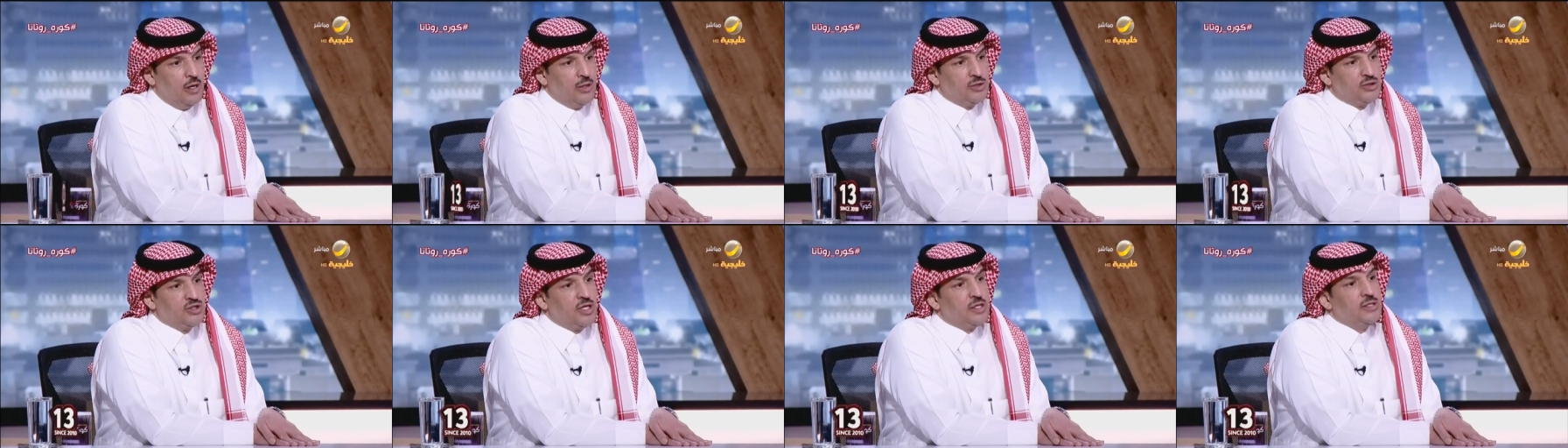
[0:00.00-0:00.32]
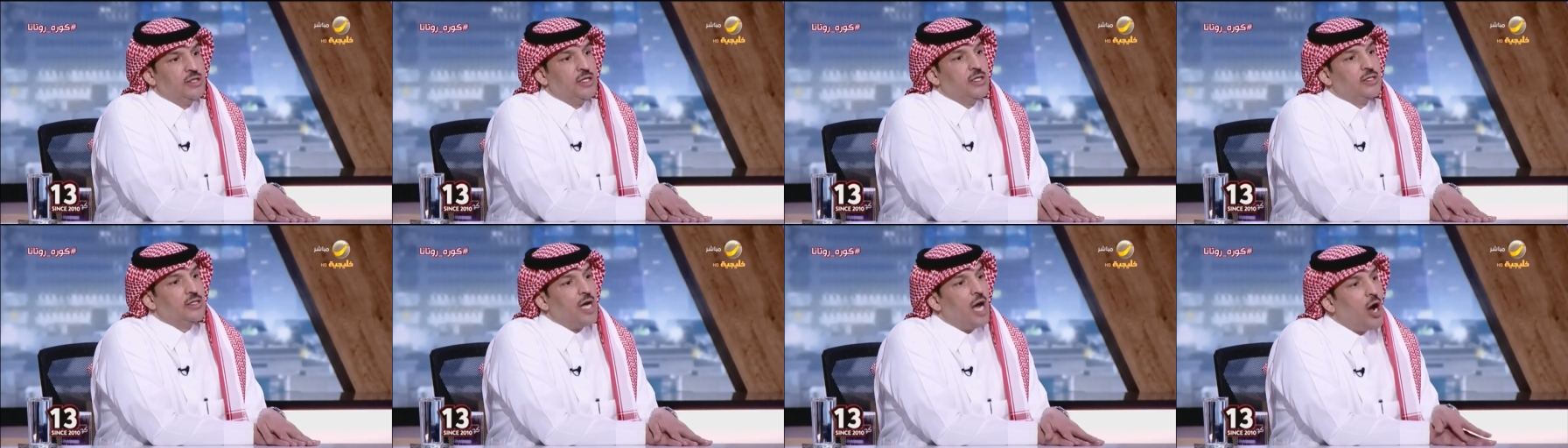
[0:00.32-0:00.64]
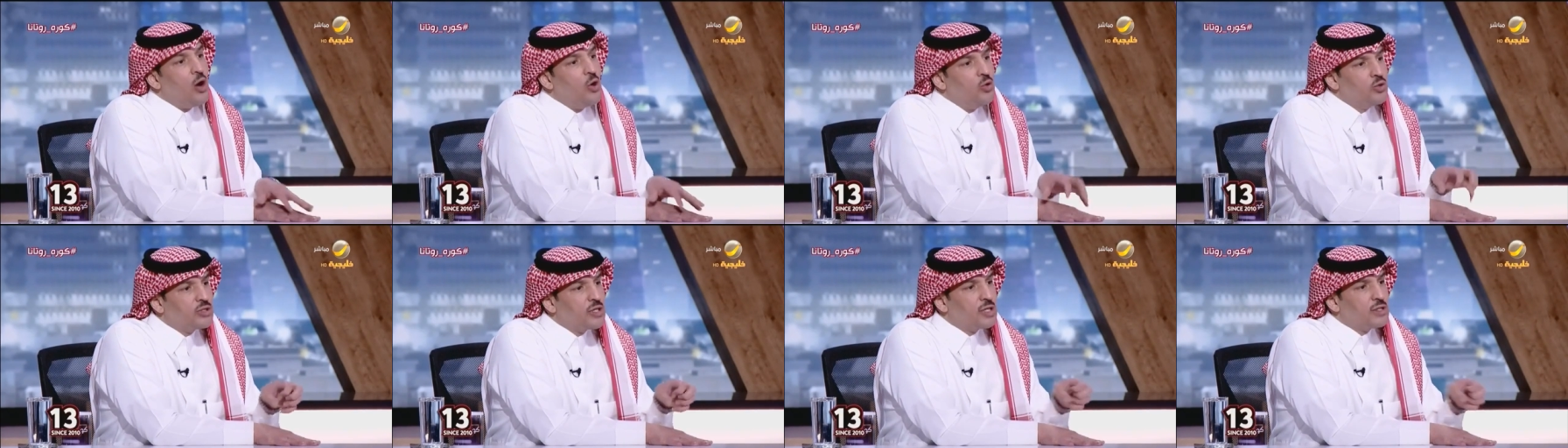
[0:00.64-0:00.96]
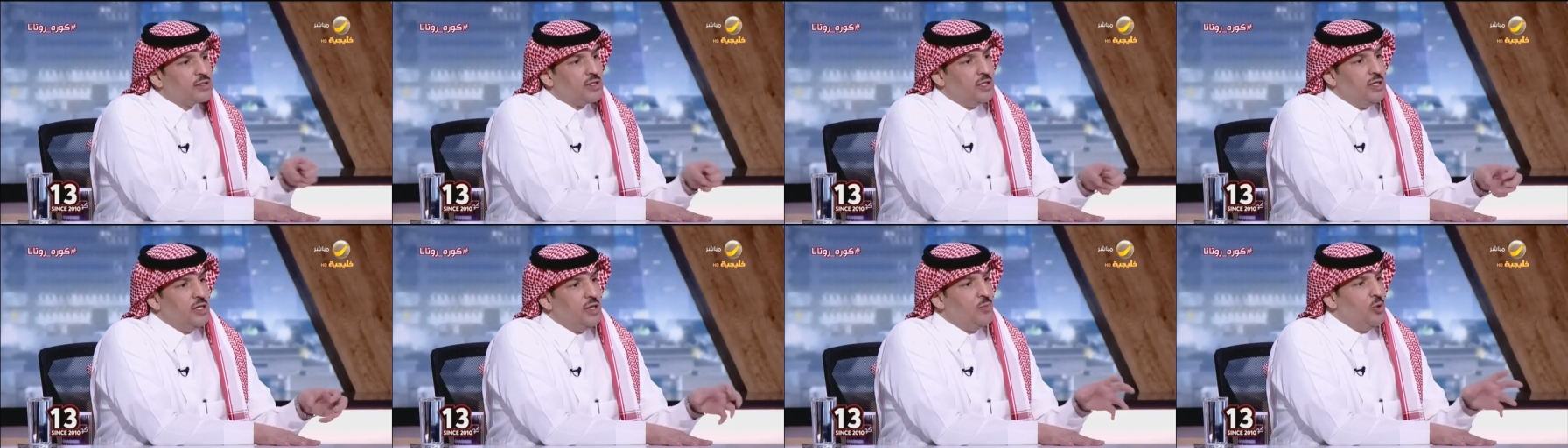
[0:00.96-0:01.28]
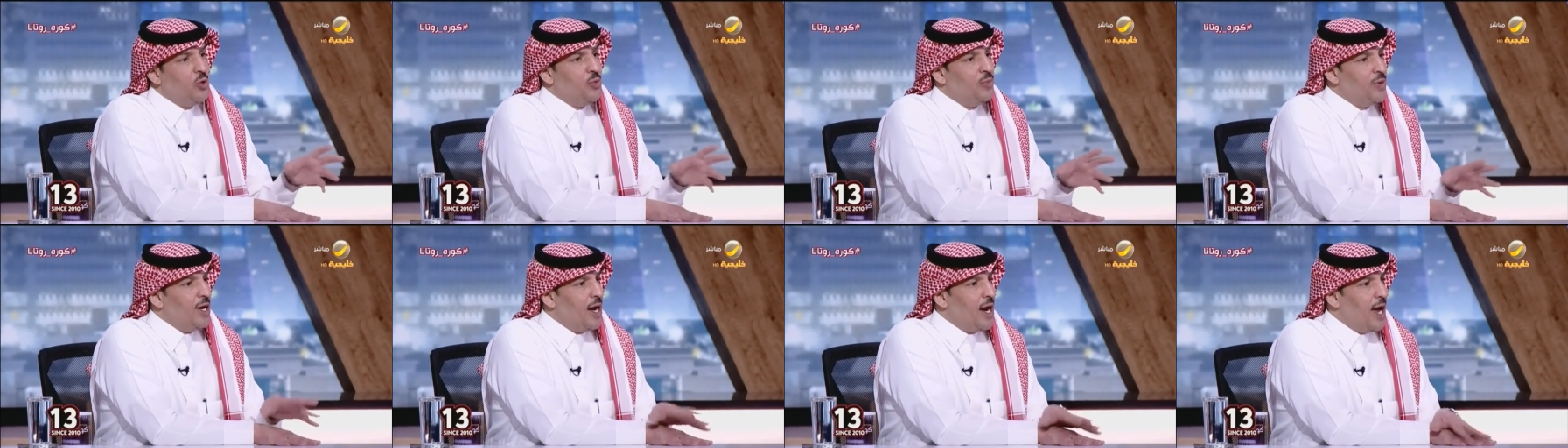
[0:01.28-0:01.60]
آه، جديد أو
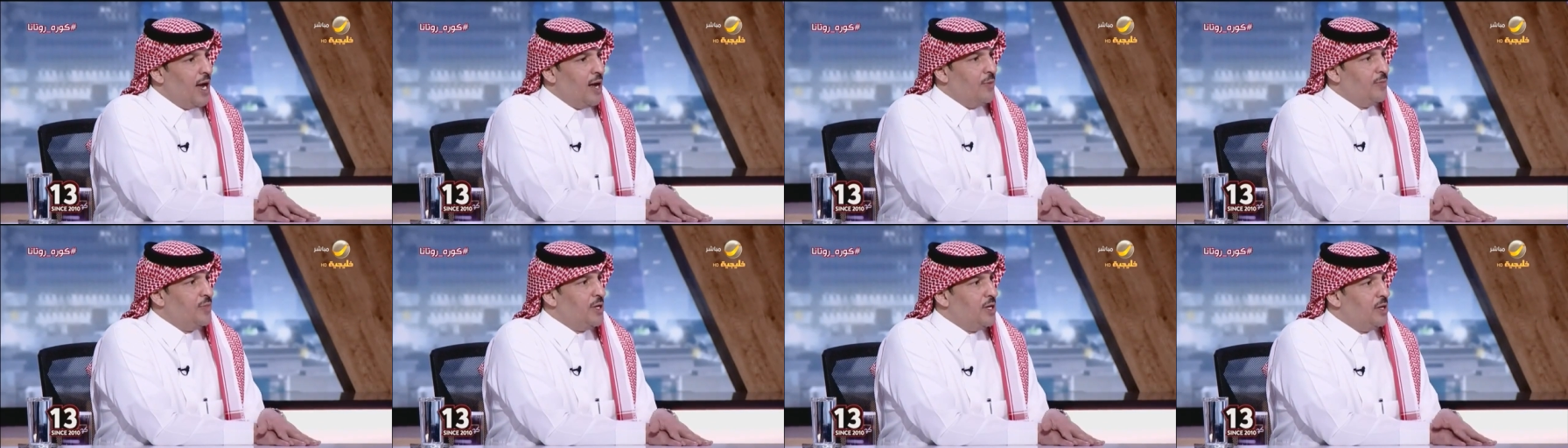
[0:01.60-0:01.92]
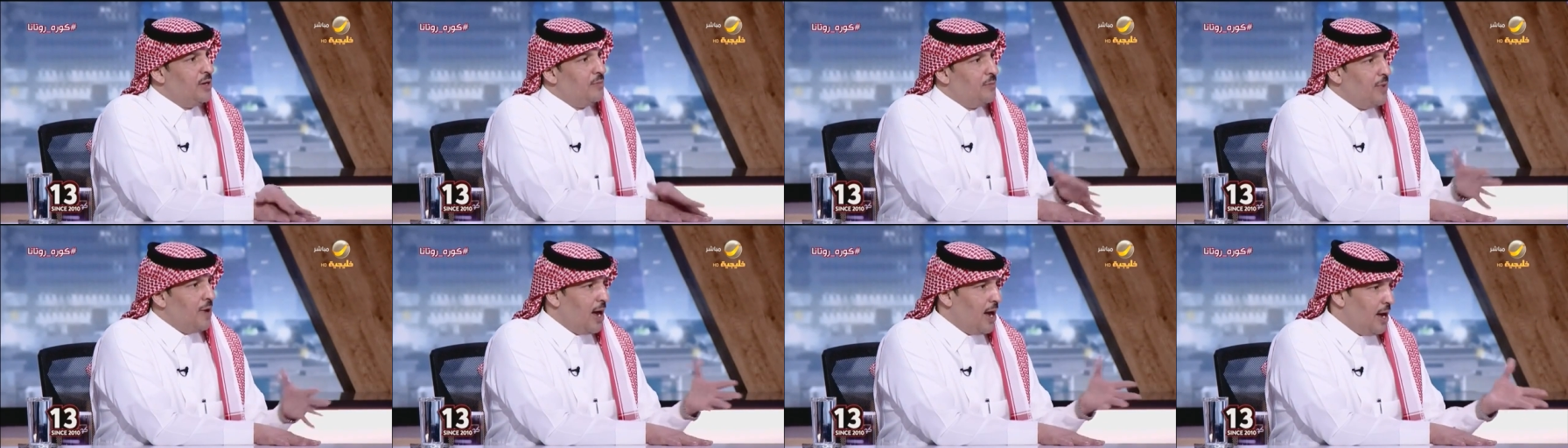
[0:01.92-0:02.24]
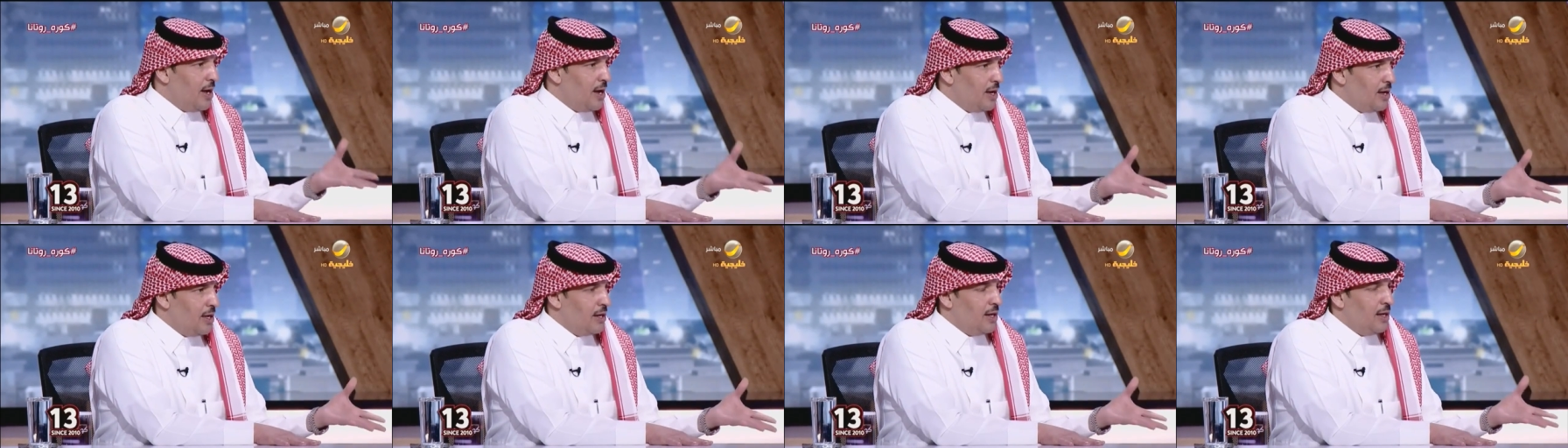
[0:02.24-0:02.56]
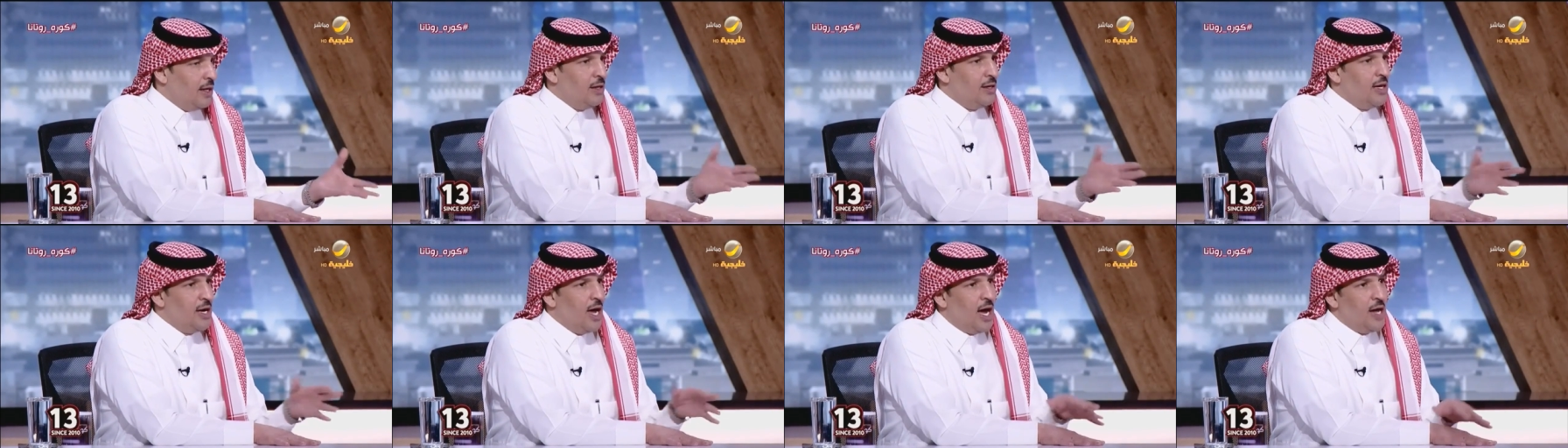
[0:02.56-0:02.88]
تطعيمه بلاعبين مع آه،